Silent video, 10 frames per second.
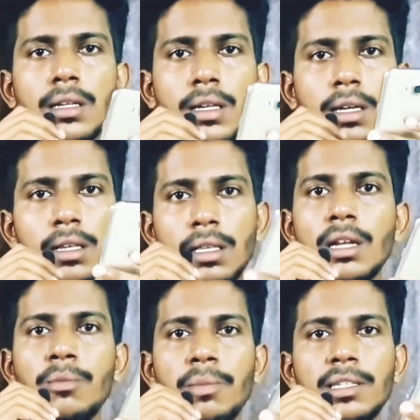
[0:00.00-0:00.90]
இருக்குங்கிறது தான்
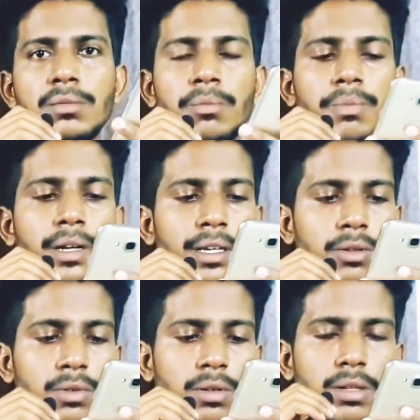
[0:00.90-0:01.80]
நம்ம மேக்ஸிமம்
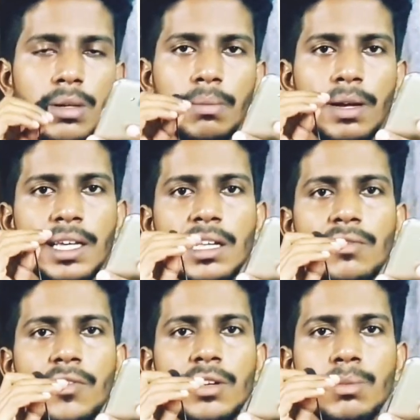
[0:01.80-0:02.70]
படிக்கணும் மெடிக்கல்
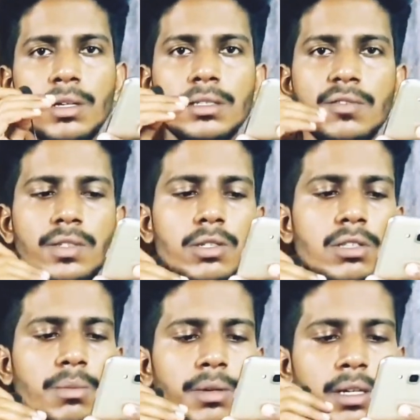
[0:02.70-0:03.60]
ஃபிஃப்டி மார்க்ஸு
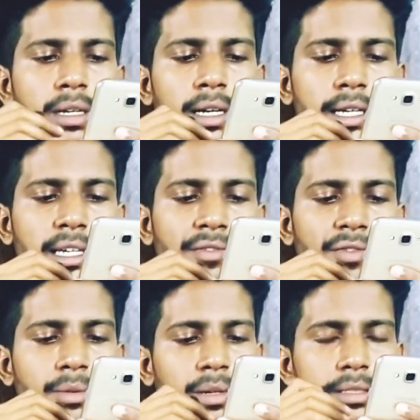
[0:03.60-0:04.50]
ஃபிசியோதெரப்பி ரிலேட்டட்
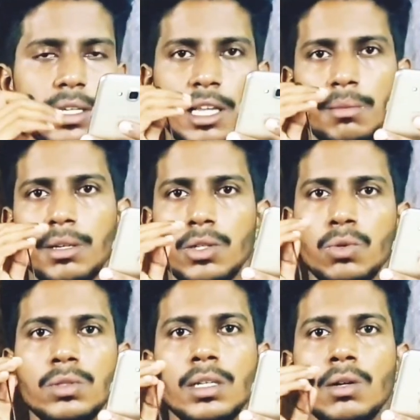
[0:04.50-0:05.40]
ஃபிஃப்டி மார்க்ஸ் எல்லாமே
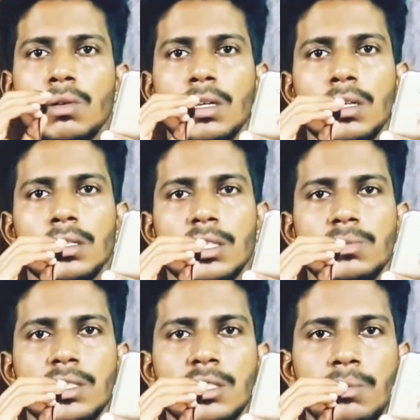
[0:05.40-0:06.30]
யூஜியில் உள்ள
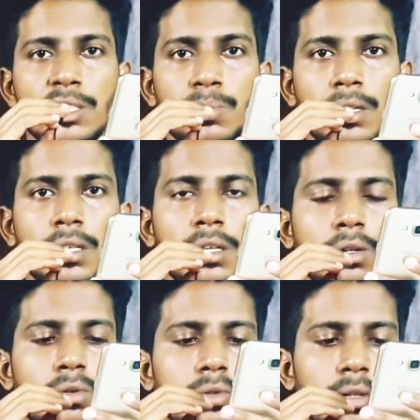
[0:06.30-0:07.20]
சப்ஜெக்ட்ஸை பேஸ் பண்ணி தான்
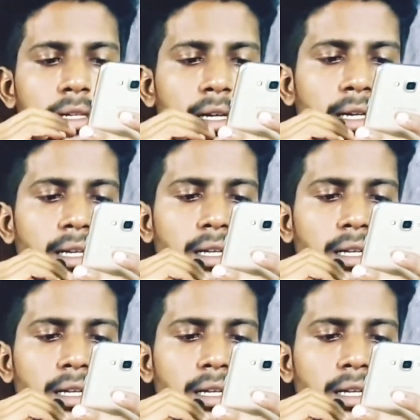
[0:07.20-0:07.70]
இருக்குன்னு சொல்லியிருக்காங்க